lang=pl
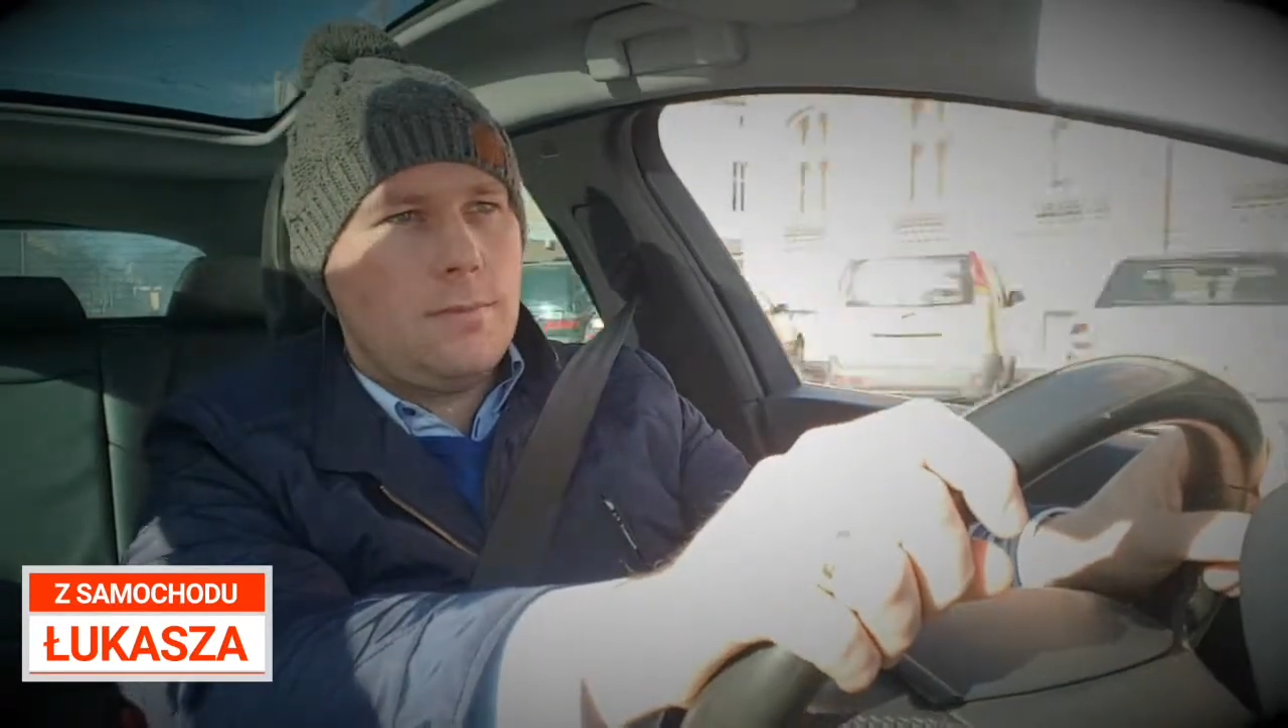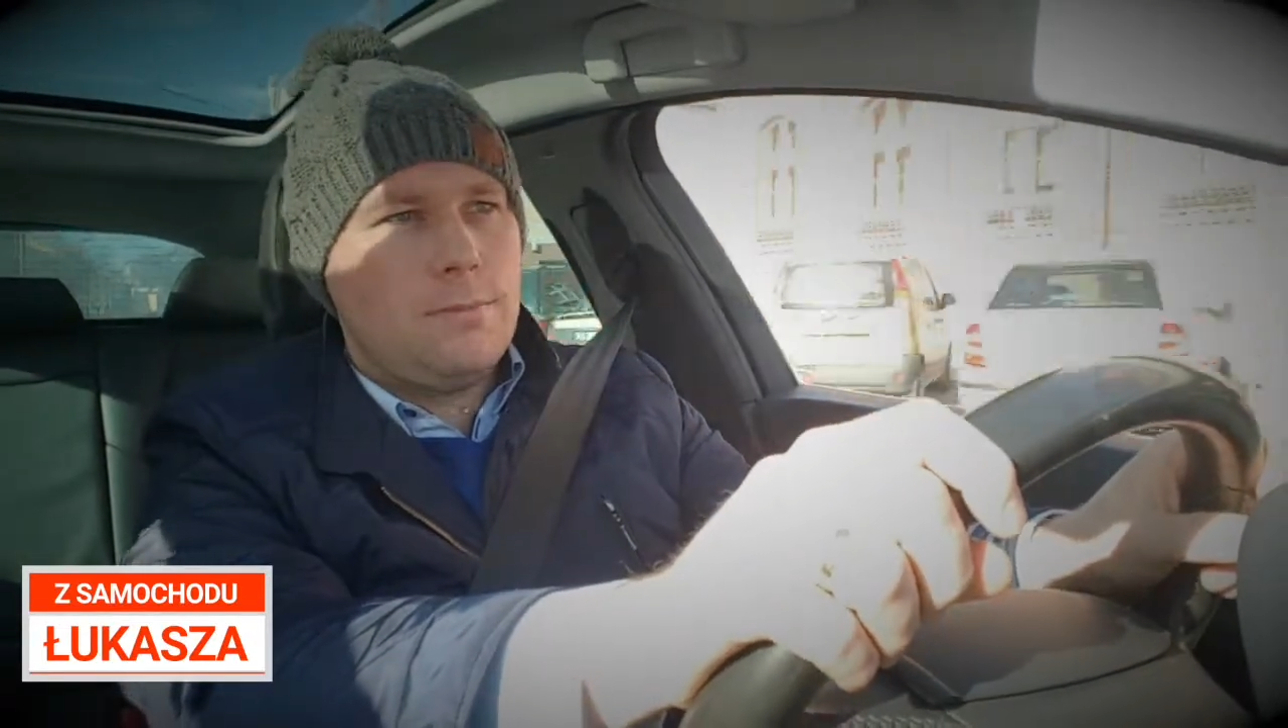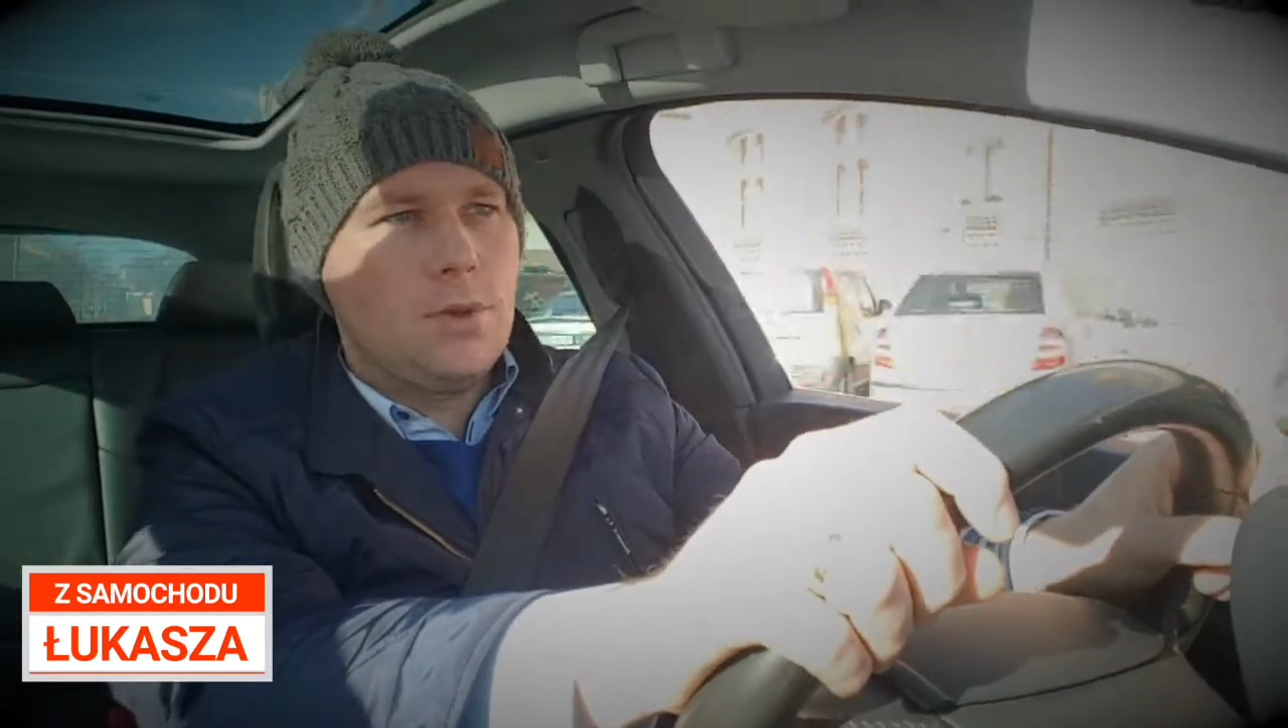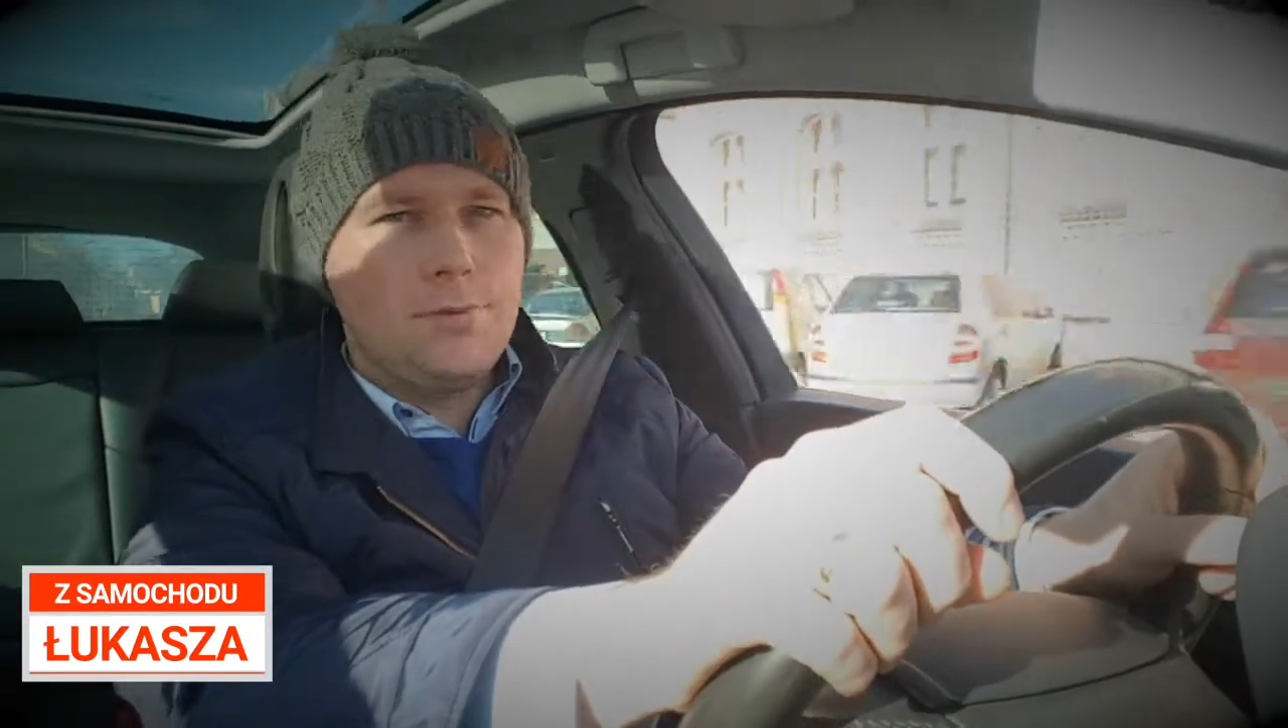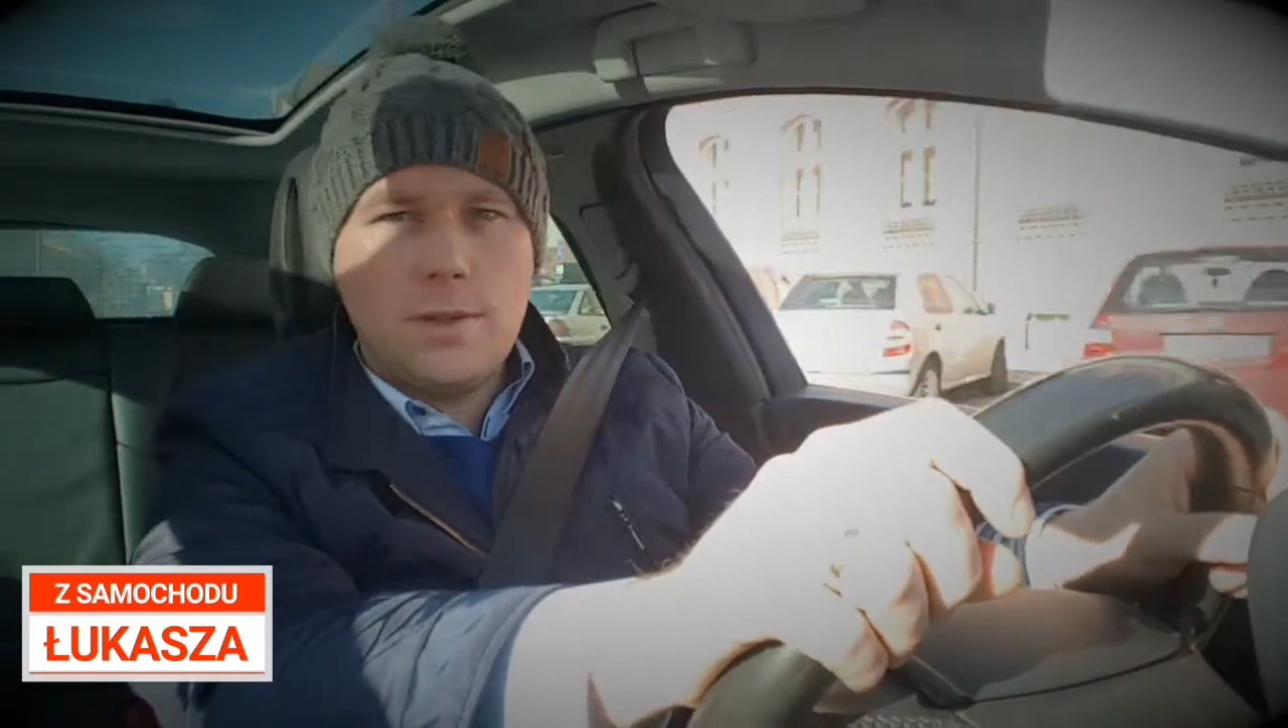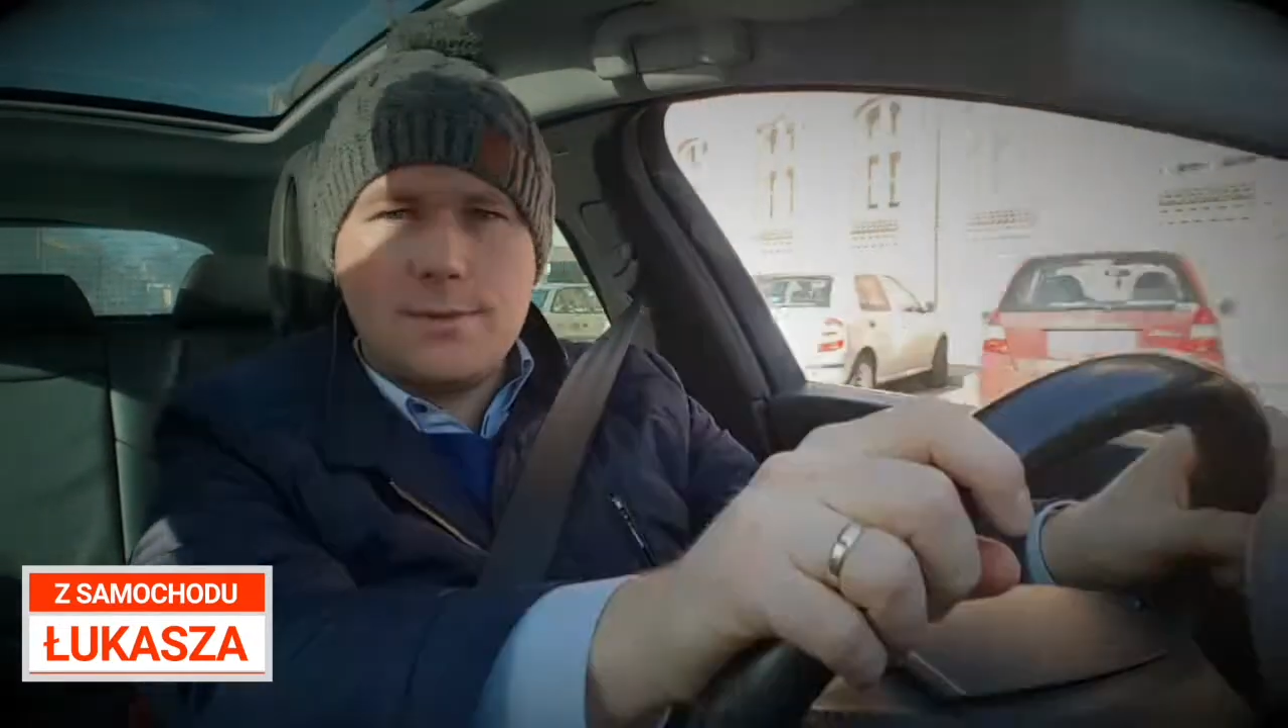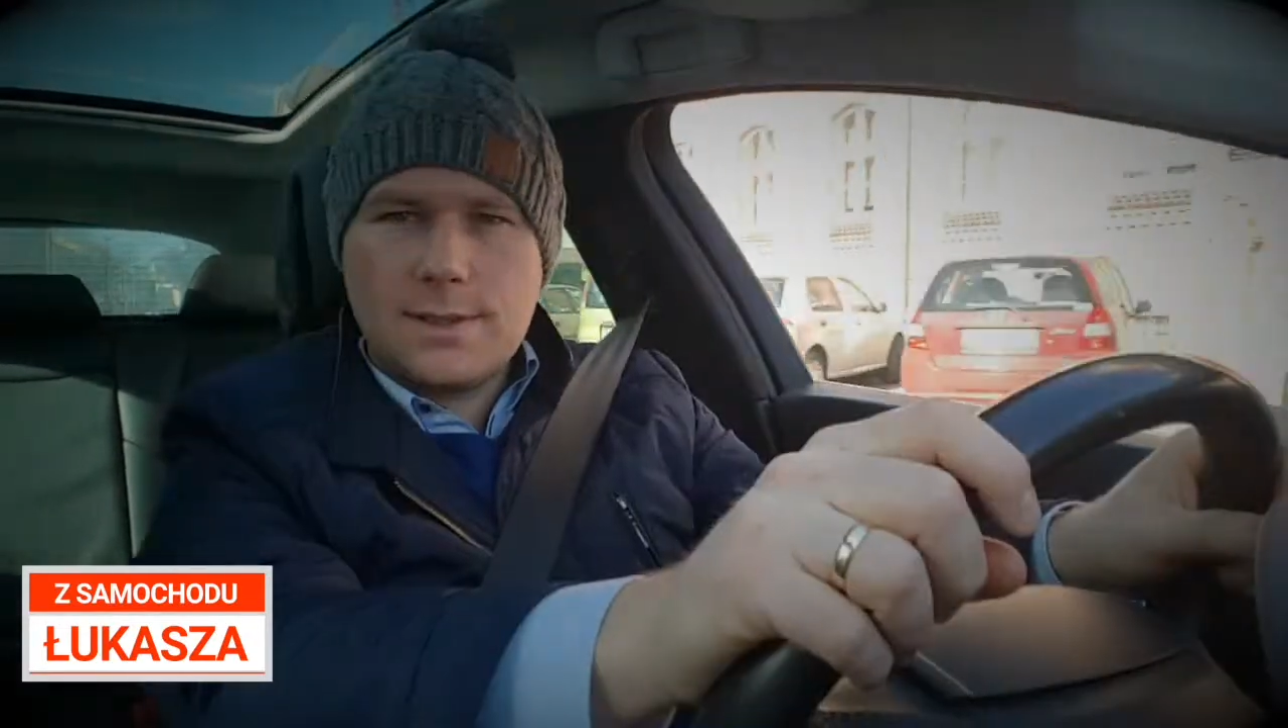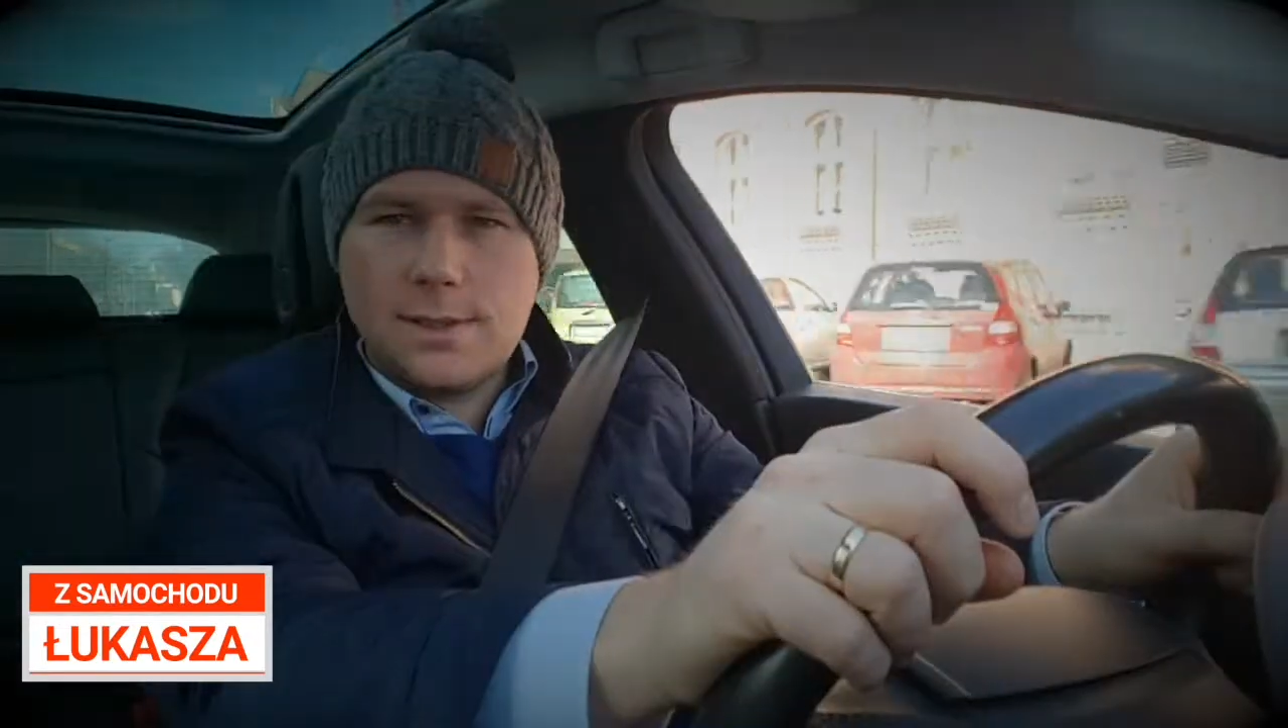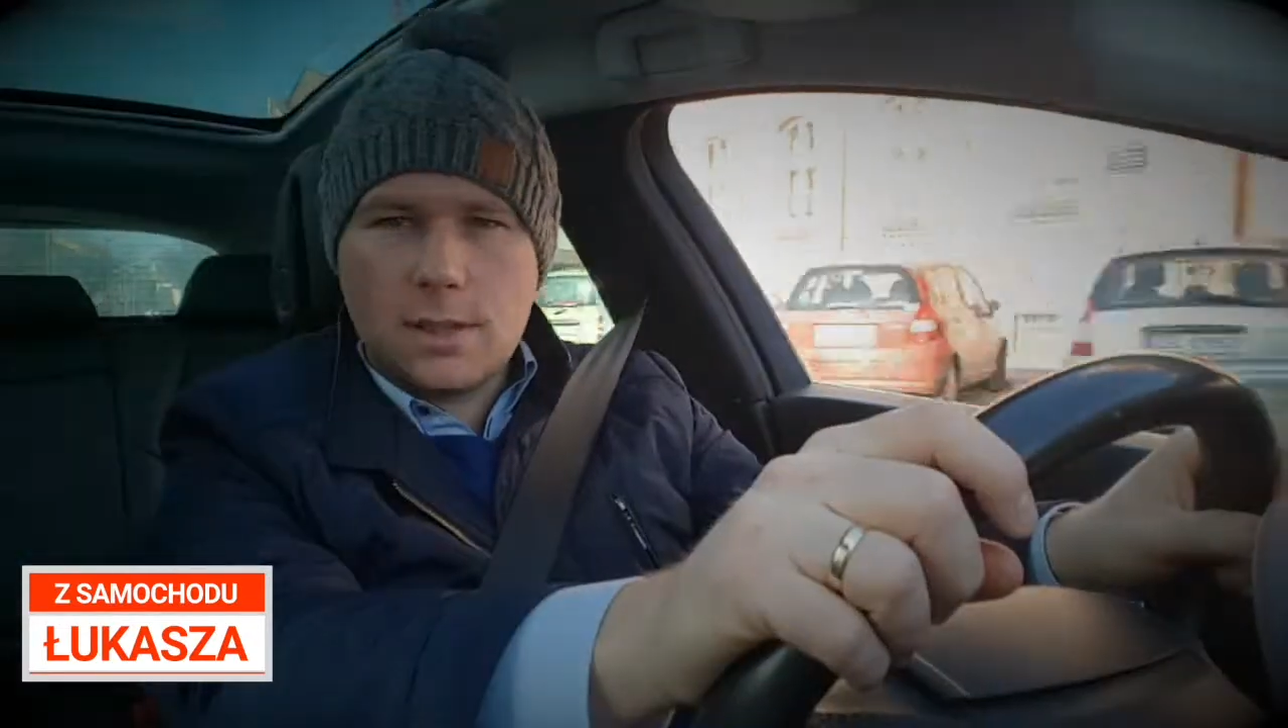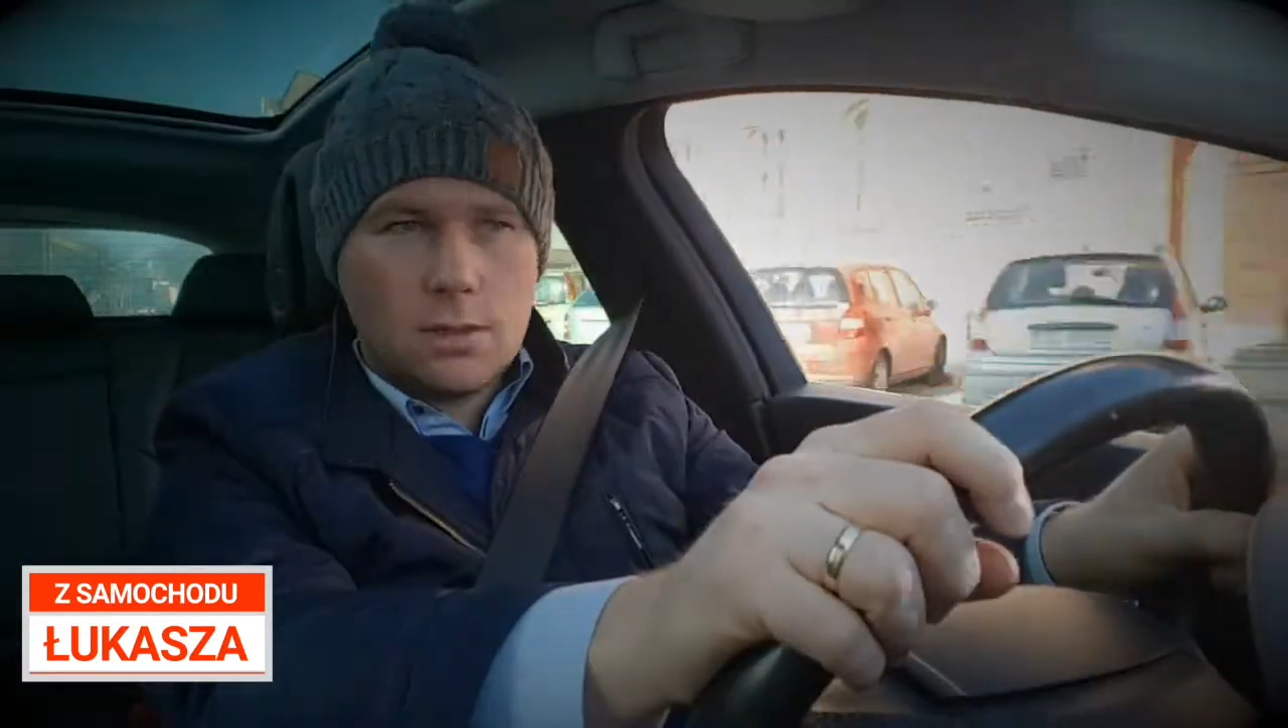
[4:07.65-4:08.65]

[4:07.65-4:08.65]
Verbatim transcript: mój film z